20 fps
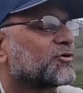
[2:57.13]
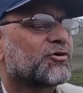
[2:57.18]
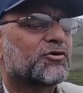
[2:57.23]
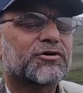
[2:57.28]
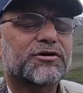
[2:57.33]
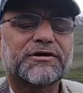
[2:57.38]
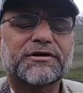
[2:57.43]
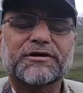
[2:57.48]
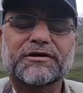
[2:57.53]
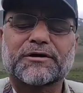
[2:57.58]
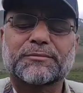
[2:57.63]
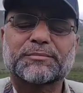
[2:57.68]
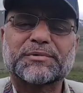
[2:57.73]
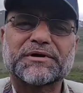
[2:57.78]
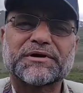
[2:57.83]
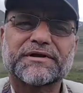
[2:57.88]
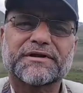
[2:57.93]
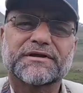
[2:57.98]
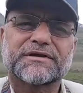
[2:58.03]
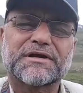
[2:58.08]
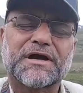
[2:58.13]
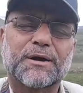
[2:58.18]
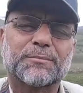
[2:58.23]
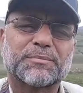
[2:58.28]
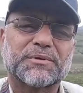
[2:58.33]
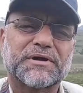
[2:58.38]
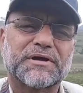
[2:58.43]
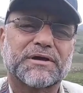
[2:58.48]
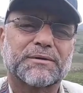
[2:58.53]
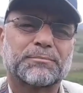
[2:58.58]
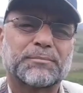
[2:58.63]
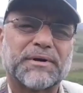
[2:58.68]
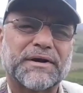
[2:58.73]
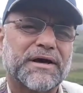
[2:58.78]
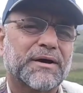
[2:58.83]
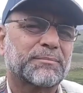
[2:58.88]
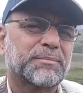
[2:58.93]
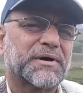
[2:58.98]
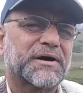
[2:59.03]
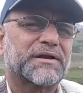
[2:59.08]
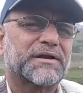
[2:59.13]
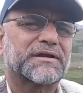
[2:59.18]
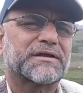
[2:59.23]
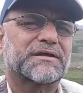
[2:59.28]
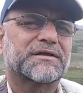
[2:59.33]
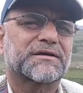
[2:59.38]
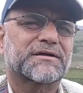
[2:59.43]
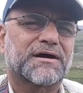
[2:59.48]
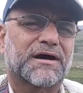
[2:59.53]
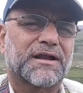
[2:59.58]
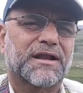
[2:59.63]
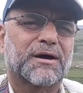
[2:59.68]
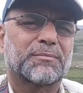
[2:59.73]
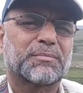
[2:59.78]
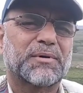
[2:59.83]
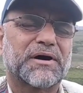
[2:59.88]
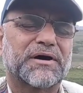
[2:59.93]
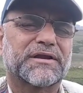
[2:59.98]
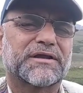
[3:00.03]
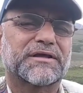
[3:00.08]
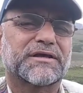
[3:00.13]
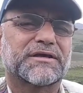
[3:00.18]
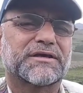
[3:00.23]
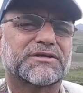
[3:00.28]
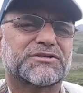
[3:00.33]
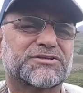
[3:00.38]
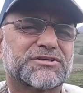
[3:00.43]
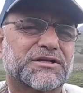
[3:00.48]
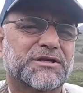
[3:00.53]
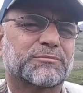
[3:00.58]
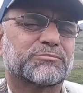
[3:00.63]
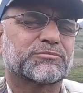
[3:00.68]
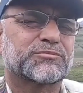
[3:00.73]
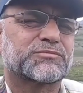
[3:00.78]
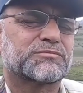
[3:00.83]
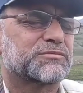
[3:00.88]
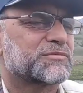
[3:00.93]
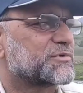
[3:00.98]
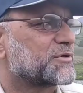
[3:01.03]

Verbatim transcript: और फिर यहाँ पे बड़ा पानी काला पानी चिलम